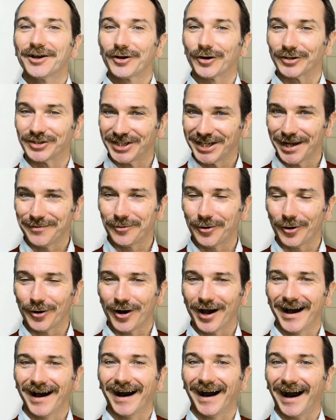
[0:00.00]
こちらも、
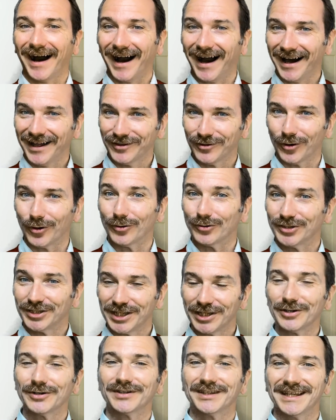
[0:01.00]
あの
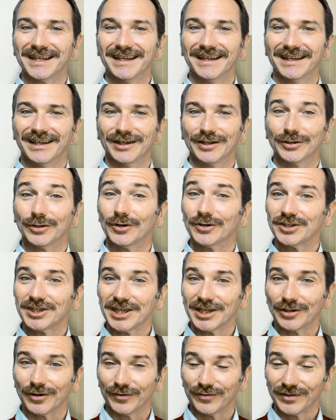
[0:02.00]
後ろに動
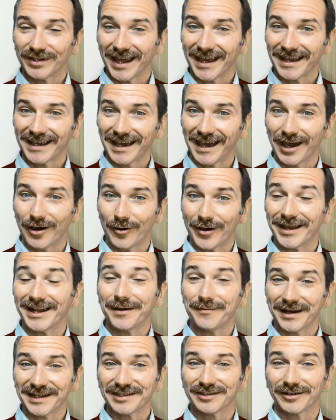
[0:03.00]
詞の不定形を入
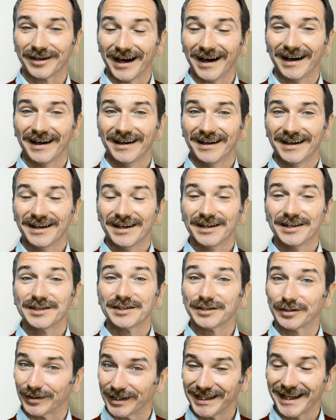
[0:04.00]
れますが、
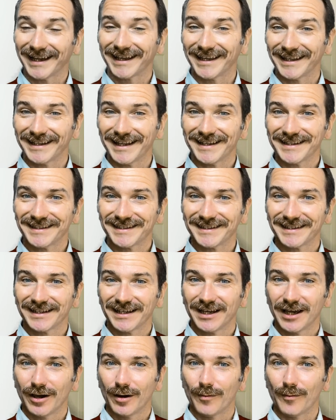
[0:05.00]
それだけです。
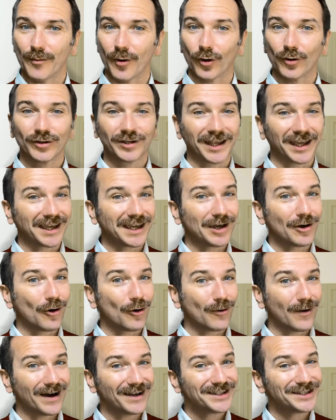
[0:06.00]
目的
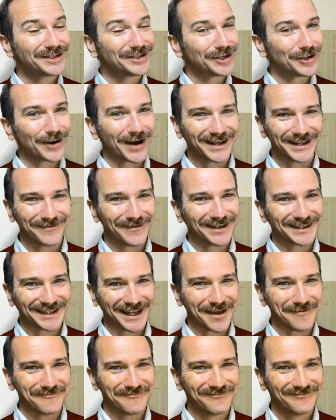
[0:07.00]
語は必要ありま
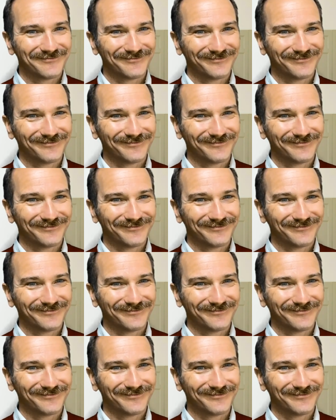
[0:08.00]
せん。